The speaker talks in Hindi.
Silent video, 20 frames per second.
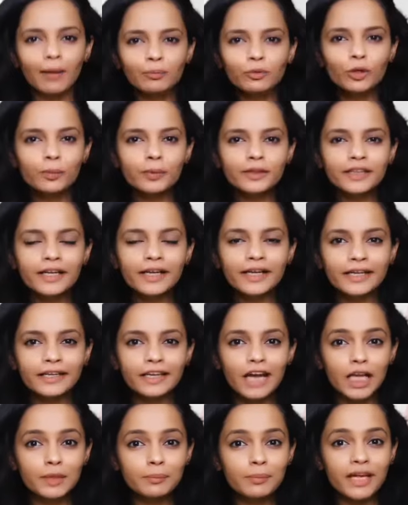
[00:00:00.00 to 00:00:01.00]
आपको पता है
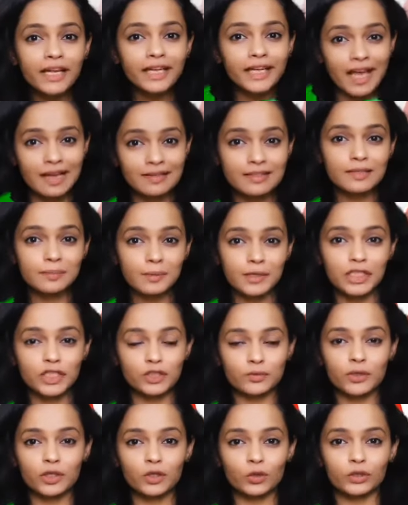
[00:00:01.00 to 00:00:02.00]
ईरान में एक ऐसी
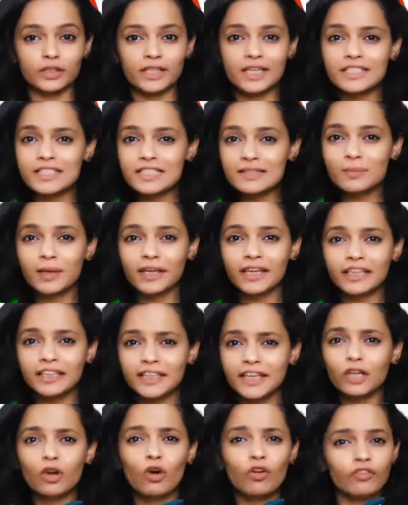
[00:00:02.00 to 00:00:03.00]
पनिशमेंट होती है जिसमें
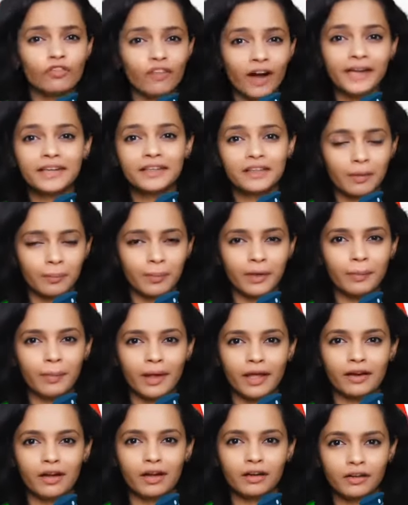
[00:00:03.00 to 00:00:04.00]
गिल्टी को व्हाइट कपड़े
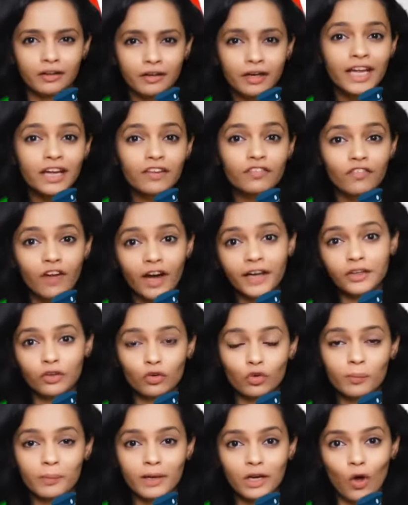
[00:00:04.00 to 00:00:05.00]
पहनाकर एक
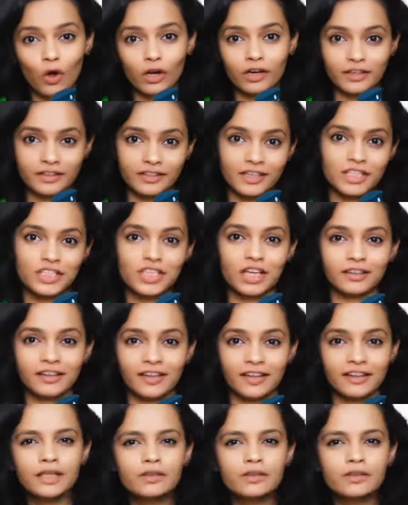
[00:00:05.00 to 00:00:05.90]
व्हाइट रूम में लॉक कर दिया जाता